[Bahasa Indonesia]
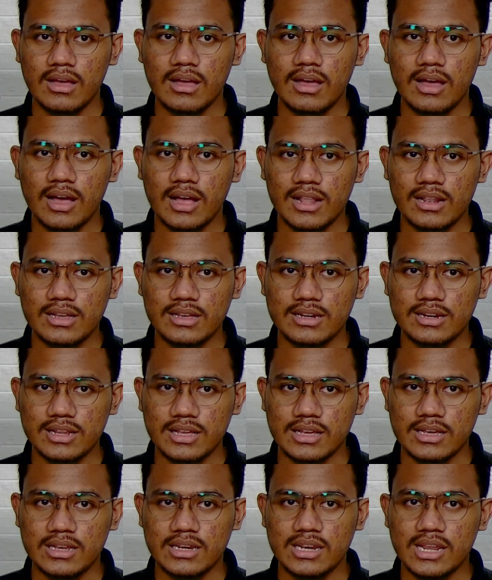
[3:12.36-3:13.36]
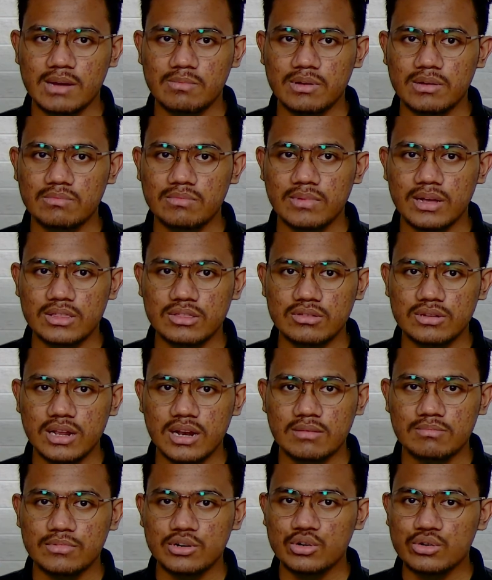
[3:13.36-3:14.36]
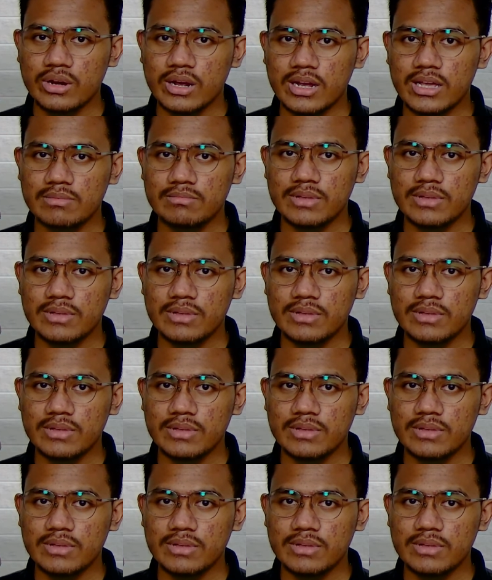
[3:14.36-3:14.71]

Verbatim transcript: Hal ini dapat membantu dalam mengurangi